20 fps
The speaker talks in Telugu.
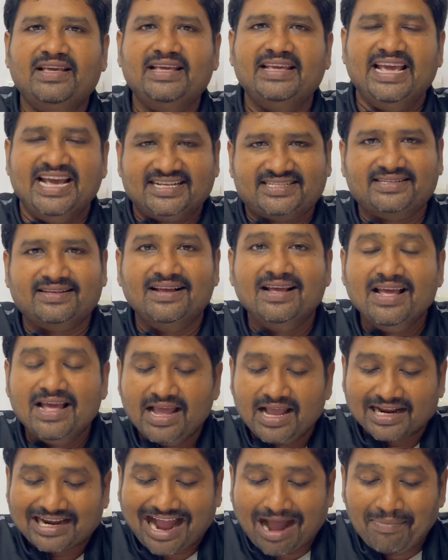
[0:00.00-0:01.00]
ఎస్
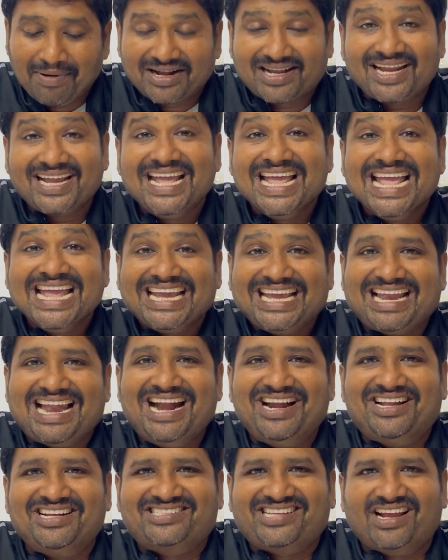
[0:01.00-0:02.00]
కాబట్టి
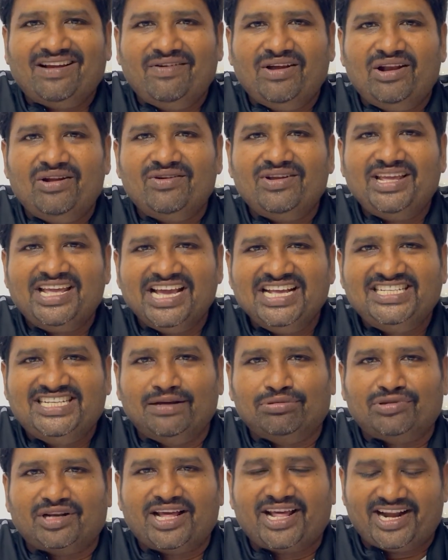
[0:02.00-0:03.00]
ఇలాంటి సర్వేలు ఏం
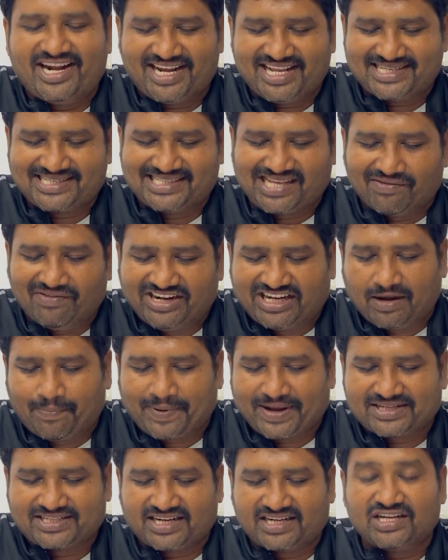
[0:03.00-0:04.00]
చెప్తున్నారంటే సెవెంటీ
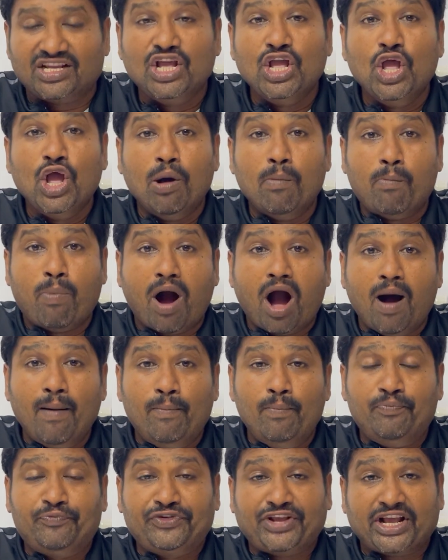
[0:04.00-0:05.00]
పర్సెంట్ బాబు
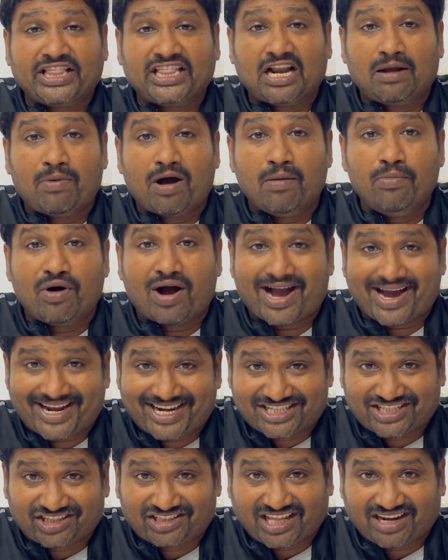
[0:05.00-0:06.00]
చంద్రబాబు
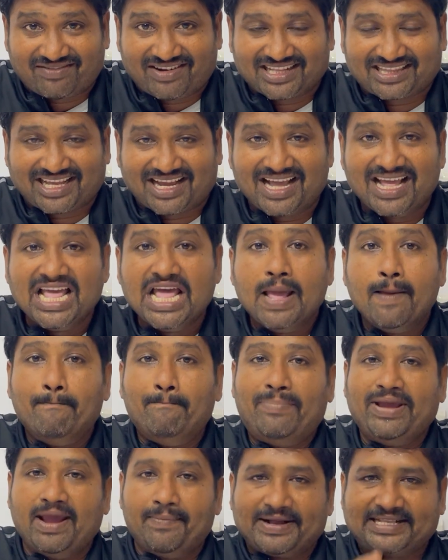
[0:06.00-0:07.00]
అరెస్ట్ తర్వాత
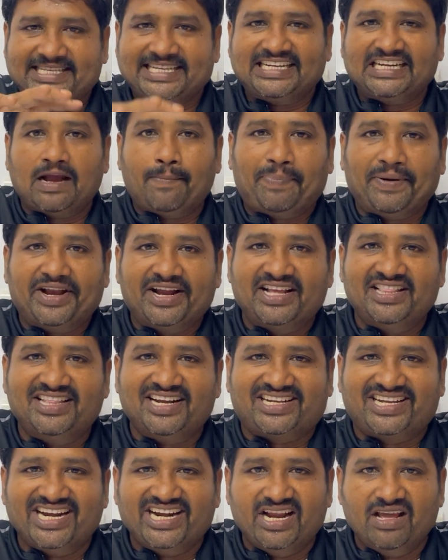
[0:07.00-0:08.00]
బీభత్సంగా పెరిగింది
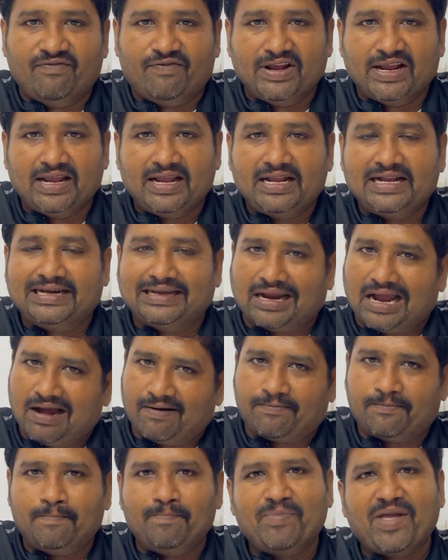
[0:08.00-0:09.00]
టీడీపీ గ్రాఫ్
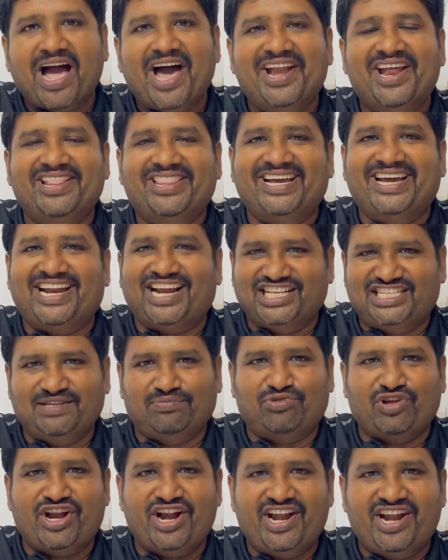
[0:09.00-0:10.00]
అనేది కనుక
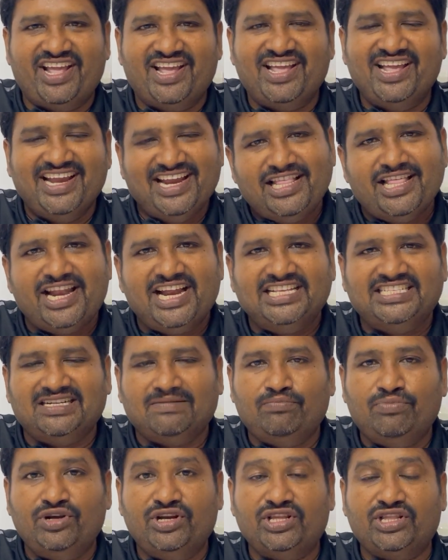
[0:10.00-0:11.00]
చెప్తున్నాయండి ఇదే నేను
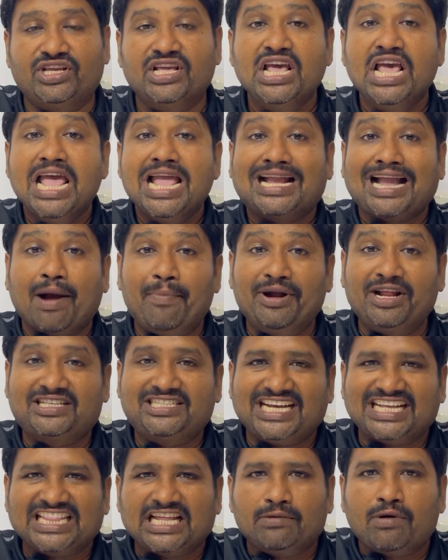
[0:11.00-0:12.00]
చెప్పబోయేది కాబట్టి
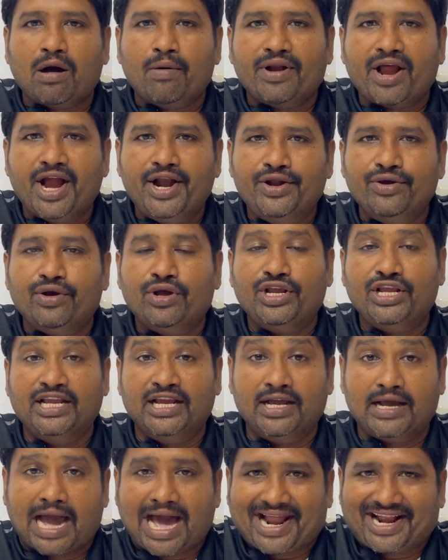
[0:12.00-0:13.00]
చంద్రబాబు నాయుడు
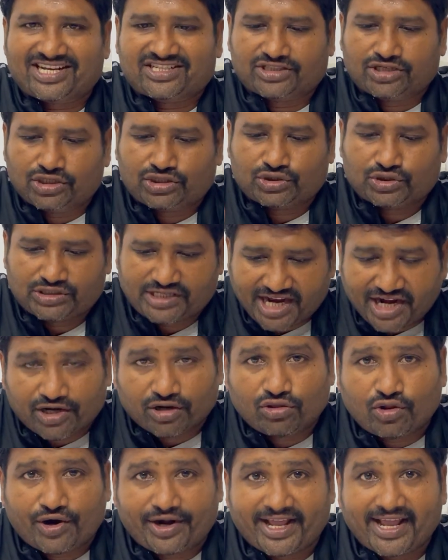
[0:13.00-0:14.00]
అరెస్ట్
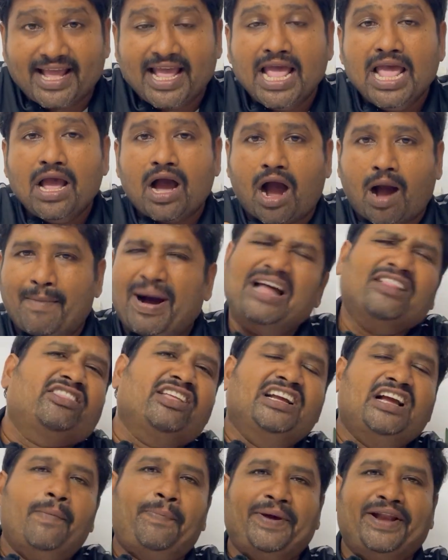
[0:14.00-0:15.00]
చేయడంతో
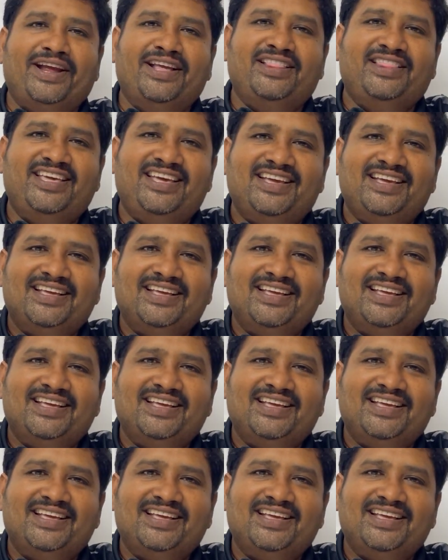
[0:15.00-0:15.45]
అమాంతంగా పెరిగింది